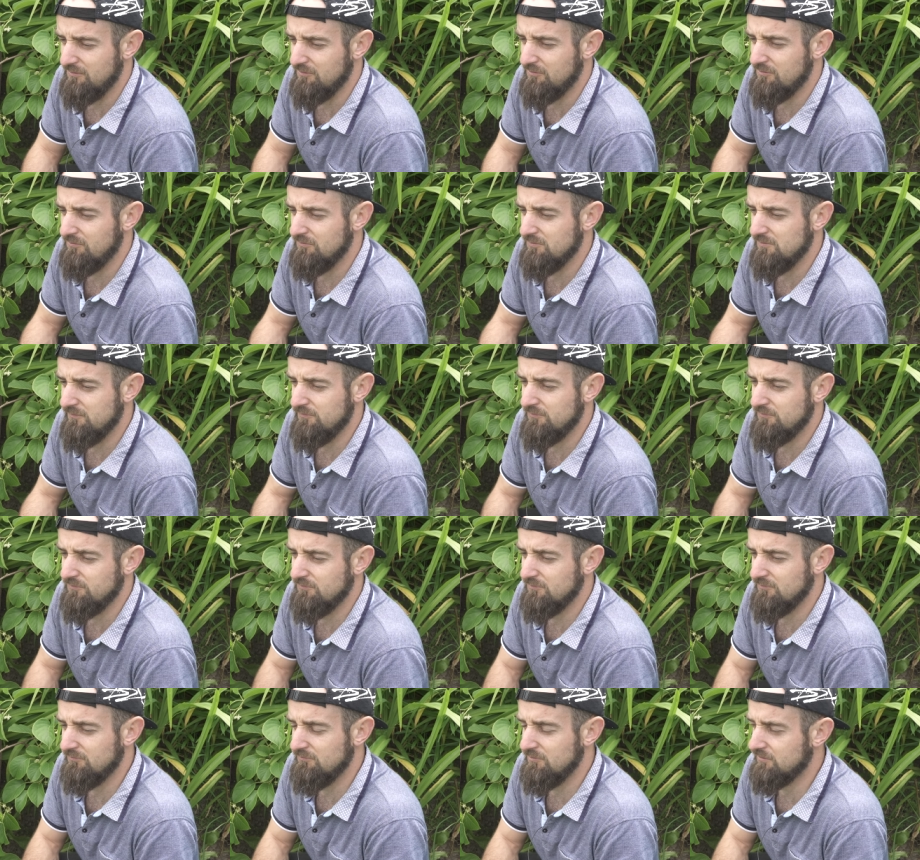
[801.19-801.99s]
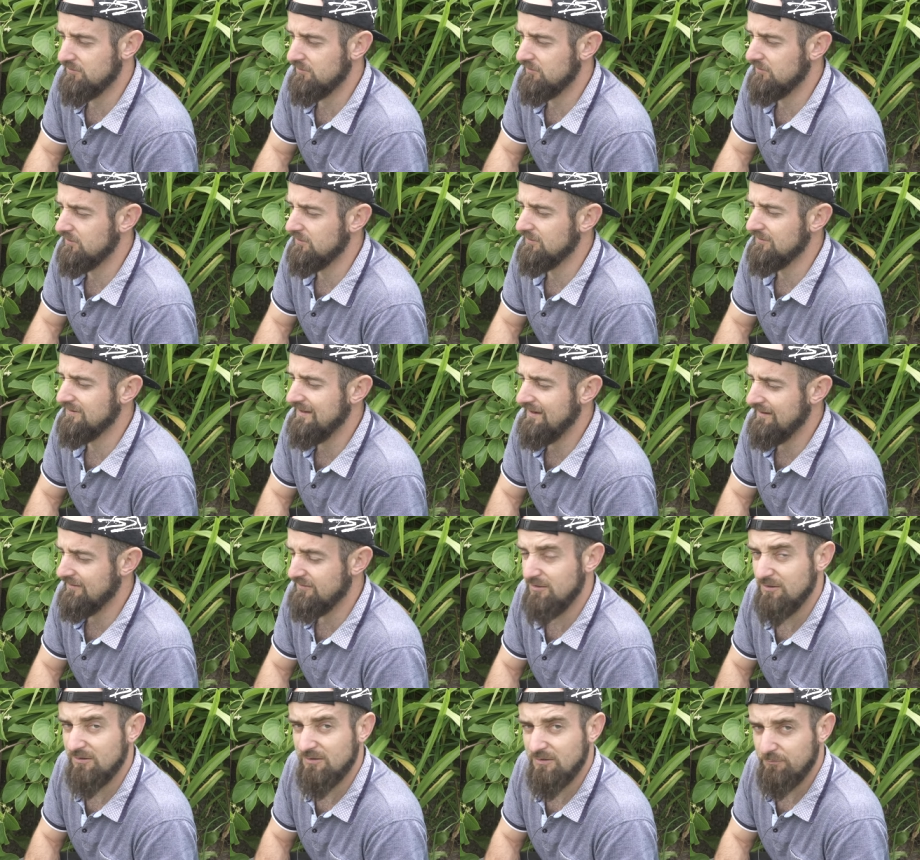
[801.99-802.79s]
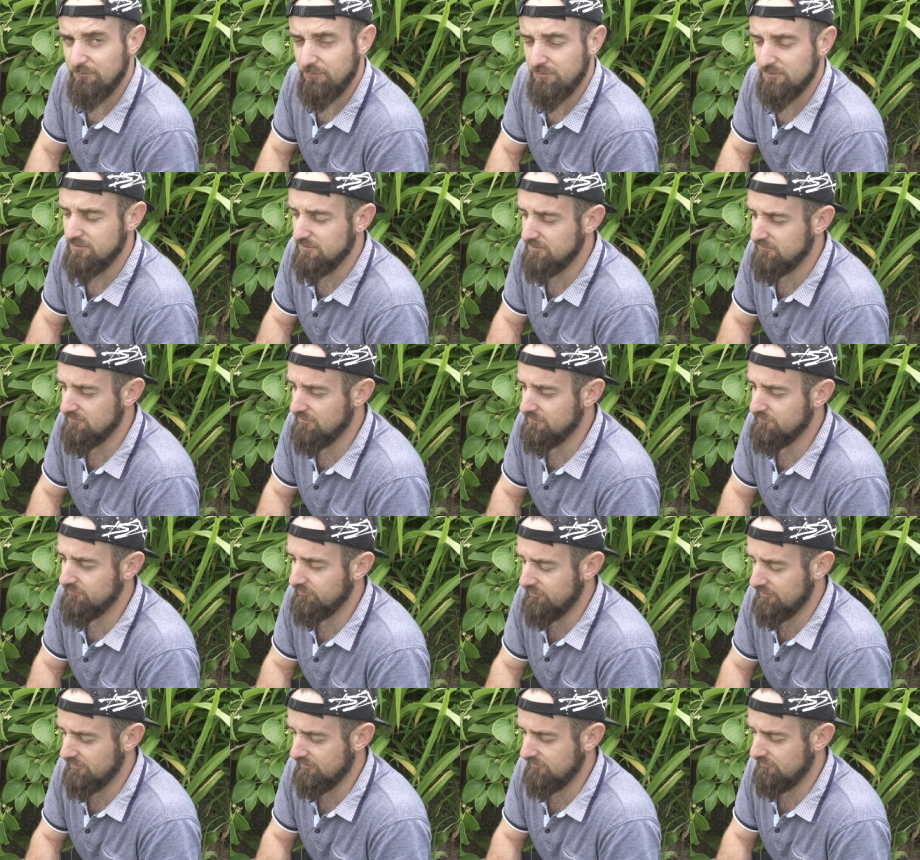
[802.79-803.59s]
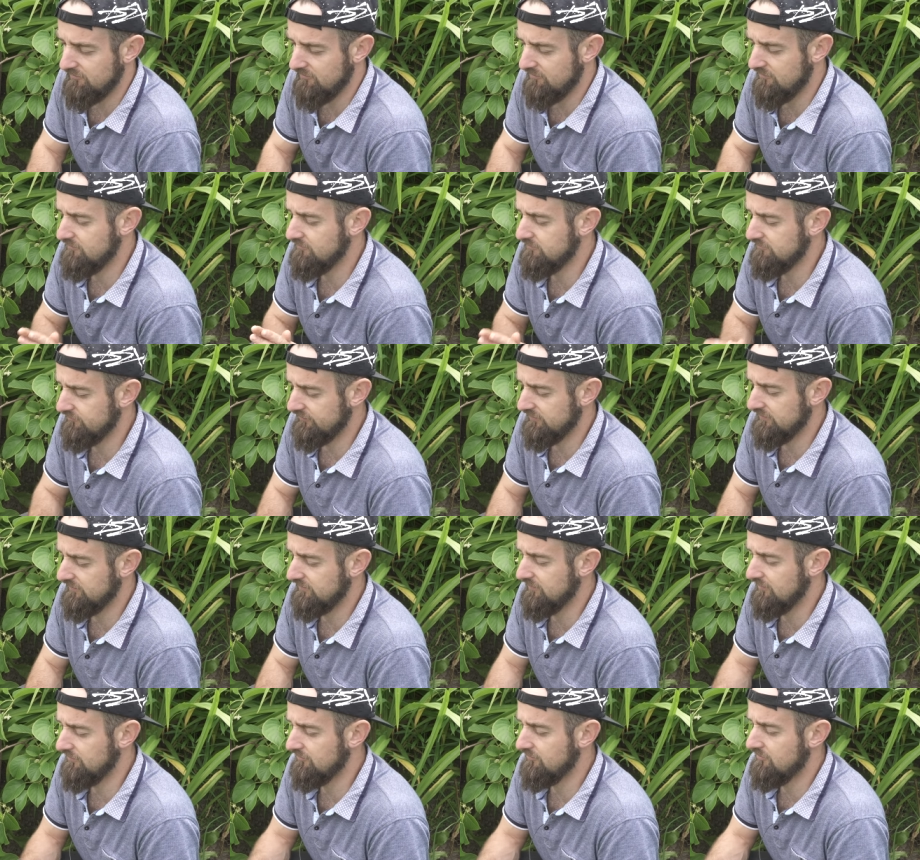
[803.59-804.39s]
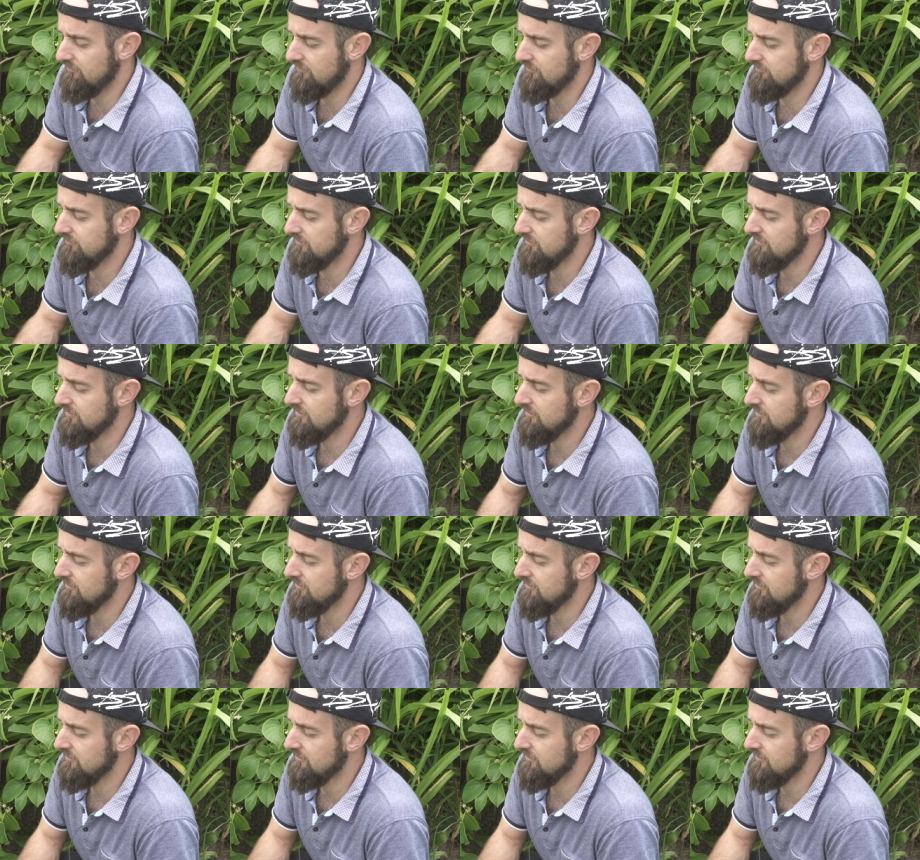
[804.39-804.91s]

Około 200 zł taniej zapłaciłem przez to, przez ten kod